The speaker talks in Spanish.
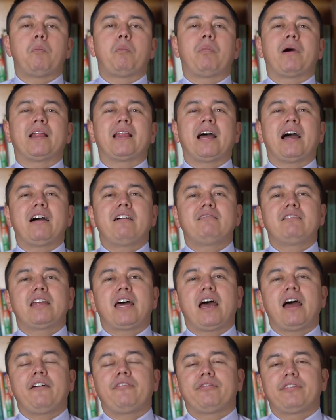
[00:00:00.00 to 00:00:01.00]

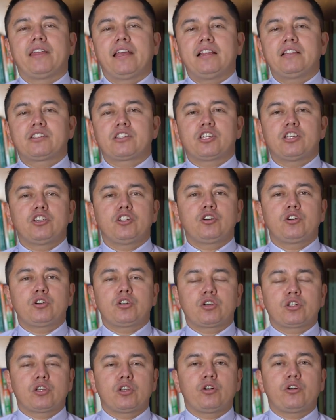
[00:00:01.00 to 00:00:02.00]
Palabra del
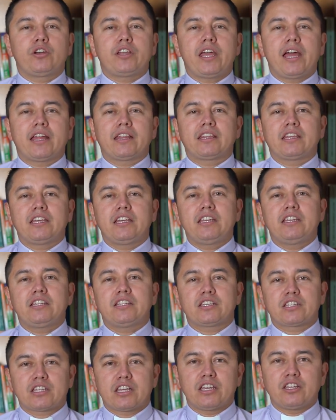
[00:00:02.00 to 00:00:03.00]
Señor, gloria a
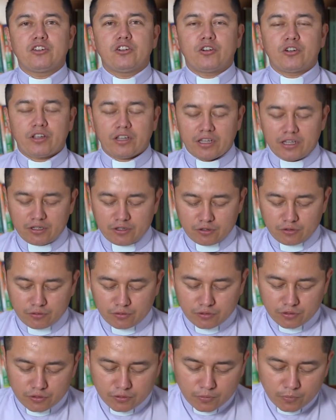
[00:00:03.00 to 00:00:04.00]
ti, Señor
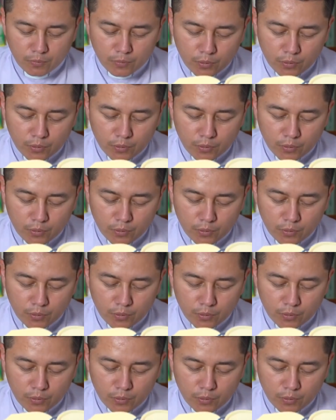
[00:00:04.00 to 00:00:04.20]
Jesús.